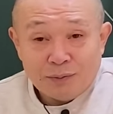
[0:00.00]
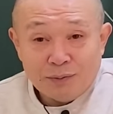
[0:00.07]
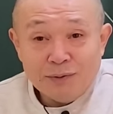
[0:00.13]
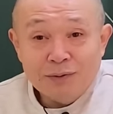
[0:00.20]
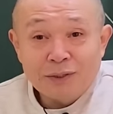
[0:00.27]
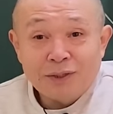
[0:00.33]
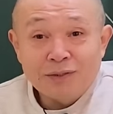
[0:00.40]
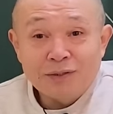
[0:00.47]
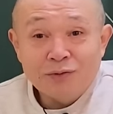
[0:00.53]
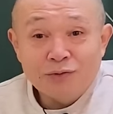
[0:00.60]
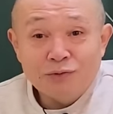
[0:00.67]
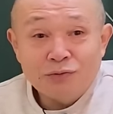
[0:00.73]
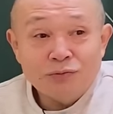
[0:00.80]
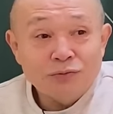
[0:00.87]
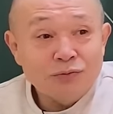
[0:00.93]
인사신
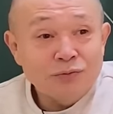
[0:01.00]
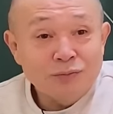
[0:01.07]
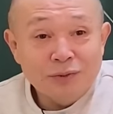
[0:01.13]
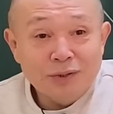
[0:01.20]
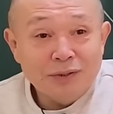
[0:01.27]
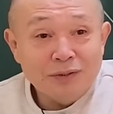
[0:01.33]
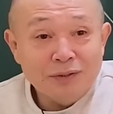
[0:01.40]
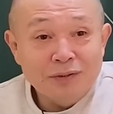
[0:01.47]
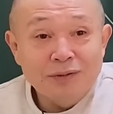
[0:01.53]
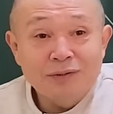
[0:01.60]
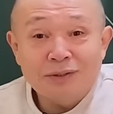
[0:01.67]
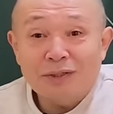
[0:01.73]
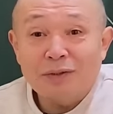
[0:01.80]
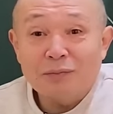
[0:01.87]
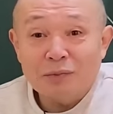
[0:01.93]
축술미
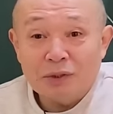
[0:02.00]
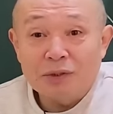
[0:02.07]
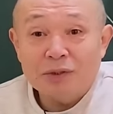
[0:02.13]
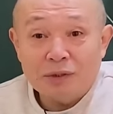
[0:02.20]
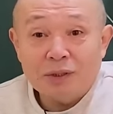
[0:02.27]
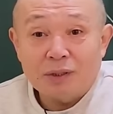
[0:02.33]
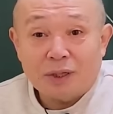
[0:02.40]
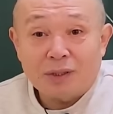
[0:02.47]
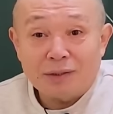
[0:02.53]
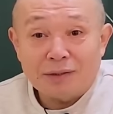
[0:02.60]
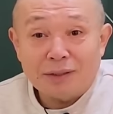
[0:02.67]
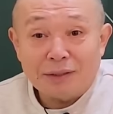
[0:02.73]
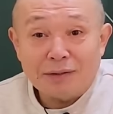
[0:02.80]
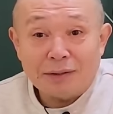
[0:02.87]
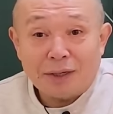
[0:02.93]
이런 사람들의
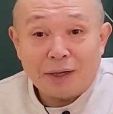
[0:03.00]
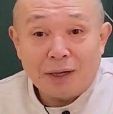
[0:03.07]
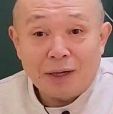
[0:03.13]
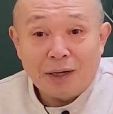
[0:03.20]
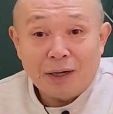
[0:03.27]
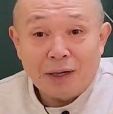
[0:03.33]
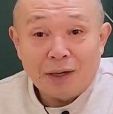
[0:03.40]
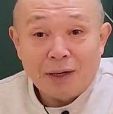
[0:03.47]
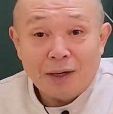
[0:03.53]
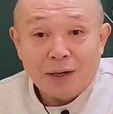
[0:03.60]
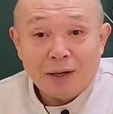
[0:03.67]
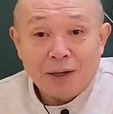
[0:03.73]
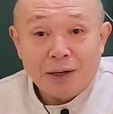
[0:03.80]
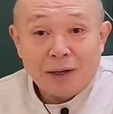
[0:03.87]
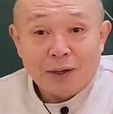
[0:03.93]
시대라는 얘기야.
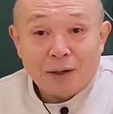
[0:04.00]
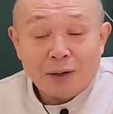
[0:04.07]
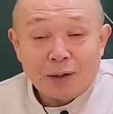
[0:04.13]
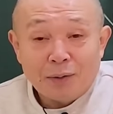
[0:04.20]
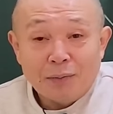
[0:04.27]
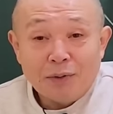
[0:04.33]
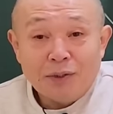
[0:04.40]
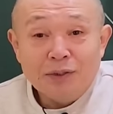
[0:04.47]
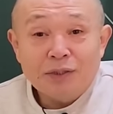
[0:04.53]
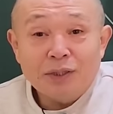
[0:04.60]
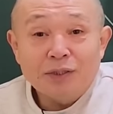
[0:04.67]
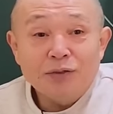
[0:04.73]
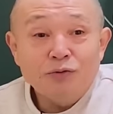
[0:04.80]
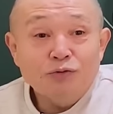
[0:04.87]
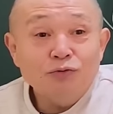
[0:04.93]
그럼
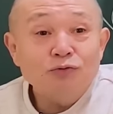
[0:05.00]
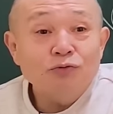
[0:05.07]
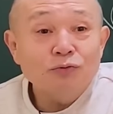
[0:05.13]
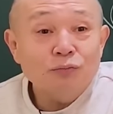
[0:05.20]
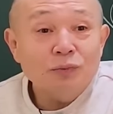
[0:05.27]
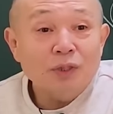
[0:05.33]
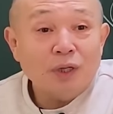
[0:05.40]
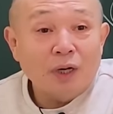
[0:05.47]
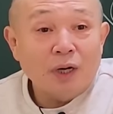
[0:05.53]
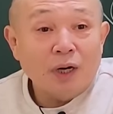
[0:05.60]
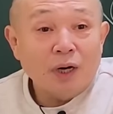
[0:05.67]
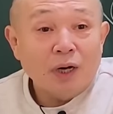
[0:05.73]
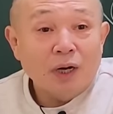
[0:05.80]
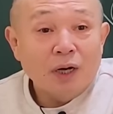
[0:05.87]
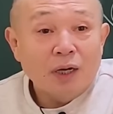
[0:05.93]
인사신
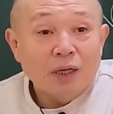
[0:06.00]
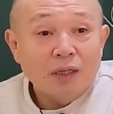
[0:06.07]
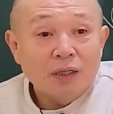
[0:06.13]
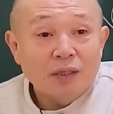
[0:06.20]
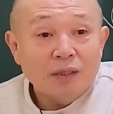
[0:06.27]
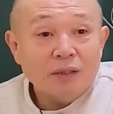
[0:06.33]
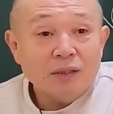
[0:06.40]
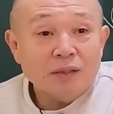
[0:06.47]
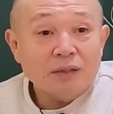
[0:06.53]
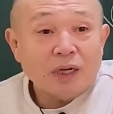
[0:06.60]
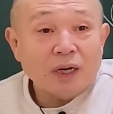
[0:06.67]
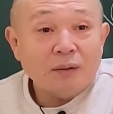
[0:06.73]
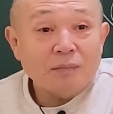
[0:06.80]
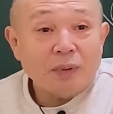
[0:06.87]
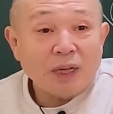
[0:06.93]
축술미가
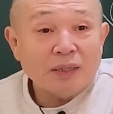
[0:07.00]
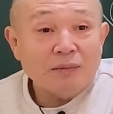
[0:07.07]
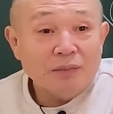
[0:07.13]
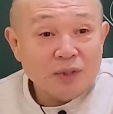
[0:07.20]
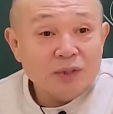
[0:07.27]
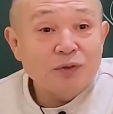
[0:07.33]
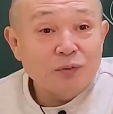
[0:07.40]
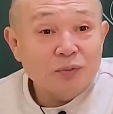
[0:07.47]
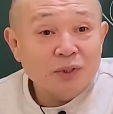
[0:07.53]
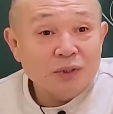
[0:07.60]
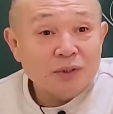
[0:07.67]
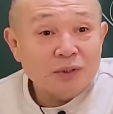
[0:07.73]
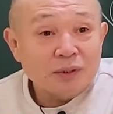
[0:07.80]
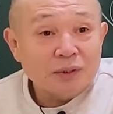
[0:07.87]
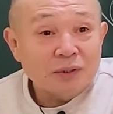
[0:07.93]
끝장판
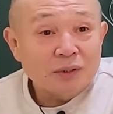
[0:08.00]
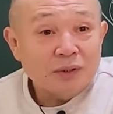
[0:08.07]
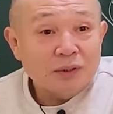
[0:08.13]
미친놈이거든.